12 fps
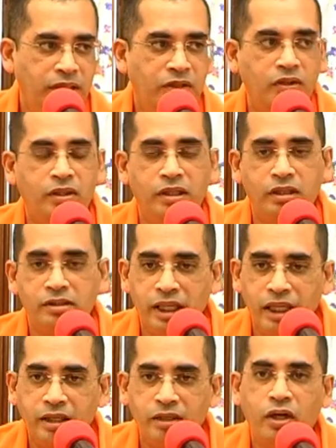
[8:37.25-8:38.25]
ఇంకో
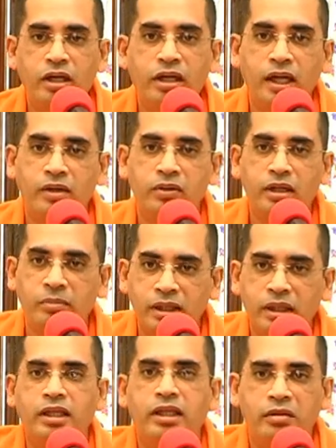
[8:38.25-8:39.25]
సెకండ్ థాట్ లేకుండా
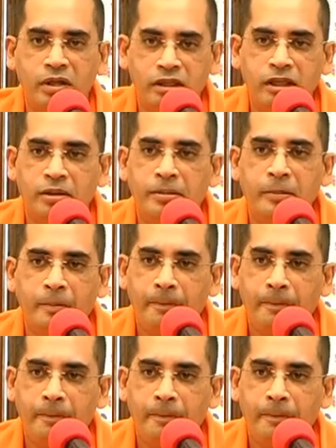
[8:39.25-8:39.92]
మదర్ దగ్గరికి వెళ్తారు